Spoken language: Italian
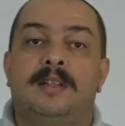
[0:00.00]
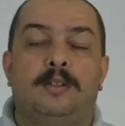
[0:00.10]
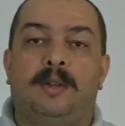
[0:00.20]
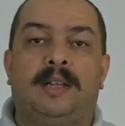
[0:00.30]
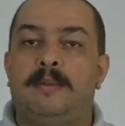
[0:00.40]

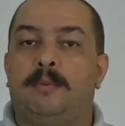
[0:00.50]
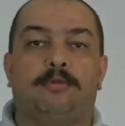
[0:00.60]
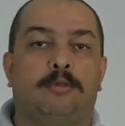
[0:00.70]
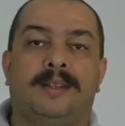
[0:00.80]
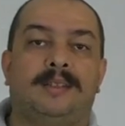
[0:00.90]
non è che mi
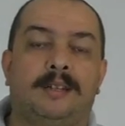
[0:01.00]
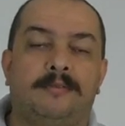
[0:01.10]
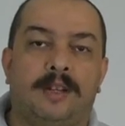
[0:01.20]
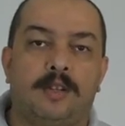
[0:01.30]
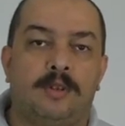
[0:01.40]
posso mettere a
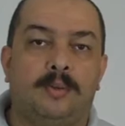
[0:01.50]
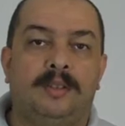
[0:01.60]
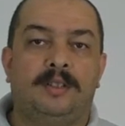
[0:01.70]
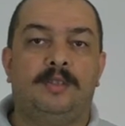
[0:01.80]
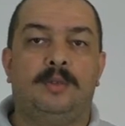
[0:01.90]
fare
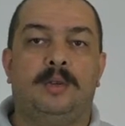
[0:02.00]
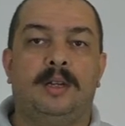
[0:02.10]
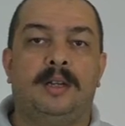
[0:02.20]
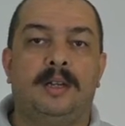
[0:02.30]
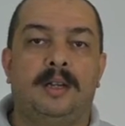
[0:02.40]

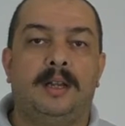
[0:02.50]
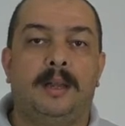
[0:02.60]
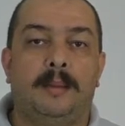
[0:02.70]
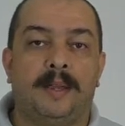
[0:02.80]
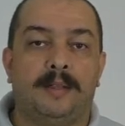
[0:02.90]

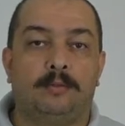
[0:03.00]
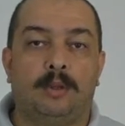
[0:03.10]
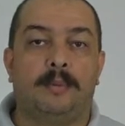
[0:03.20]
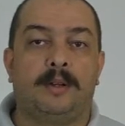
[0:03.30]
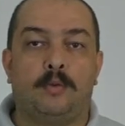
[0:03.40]
55 pentole per